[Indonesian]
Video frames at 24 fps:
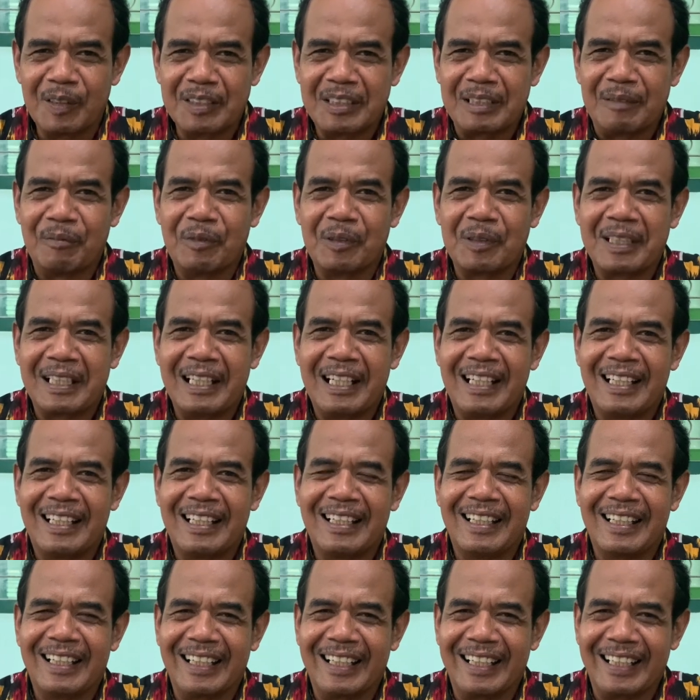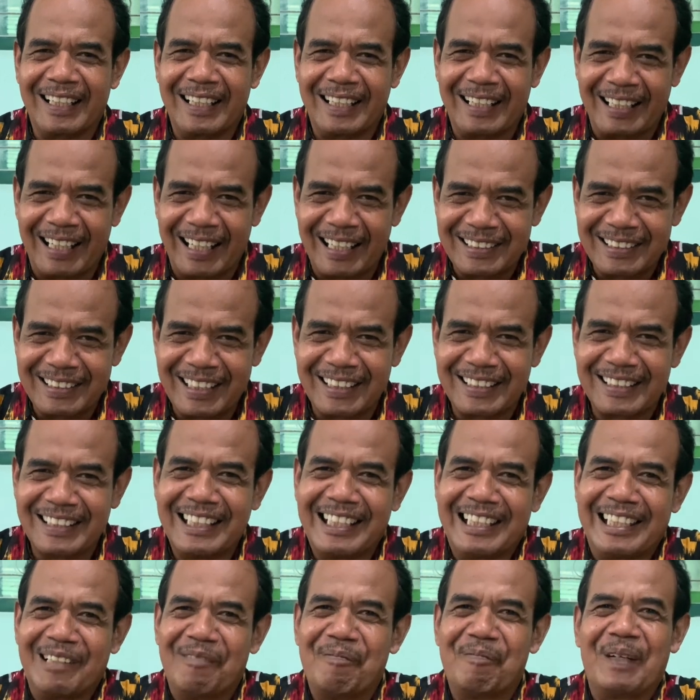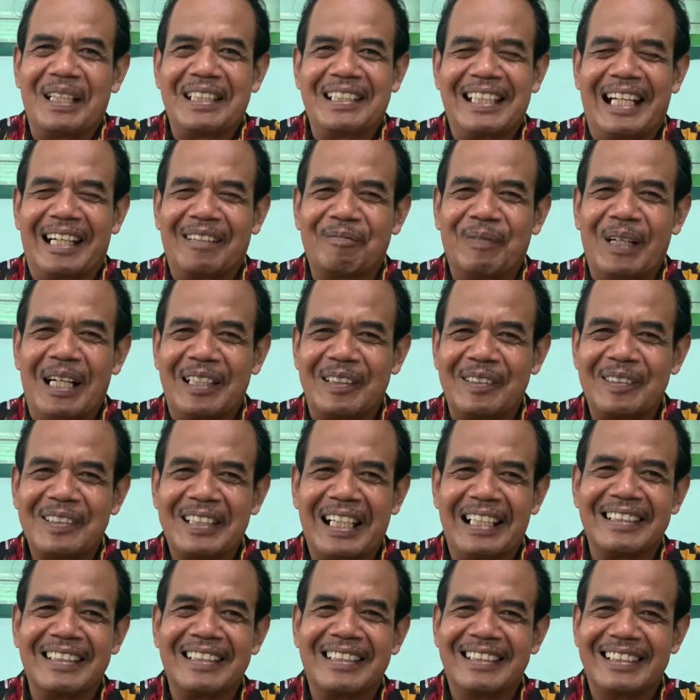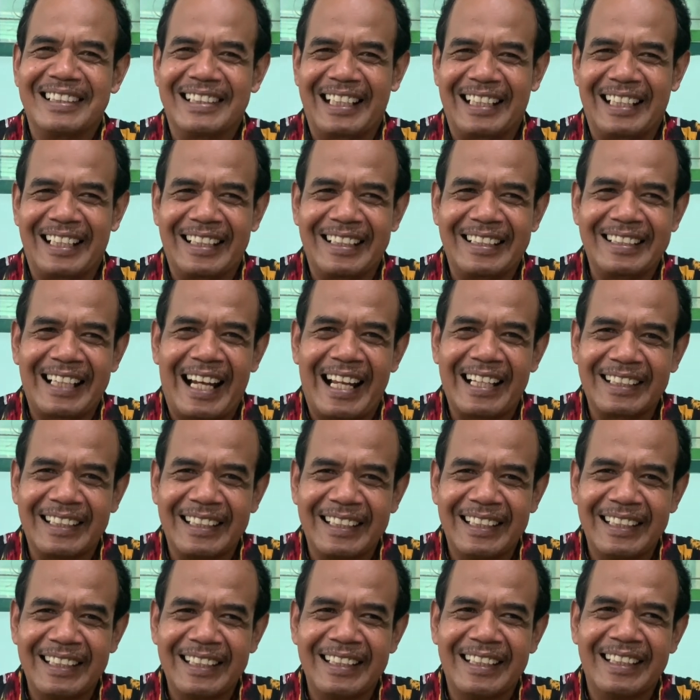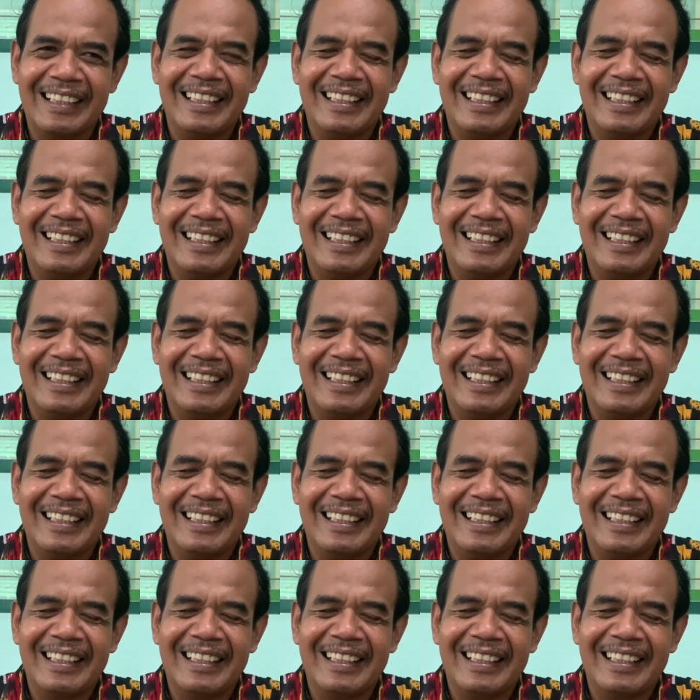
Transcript: semoga kerasan di tempat yang baru dan sekali lagi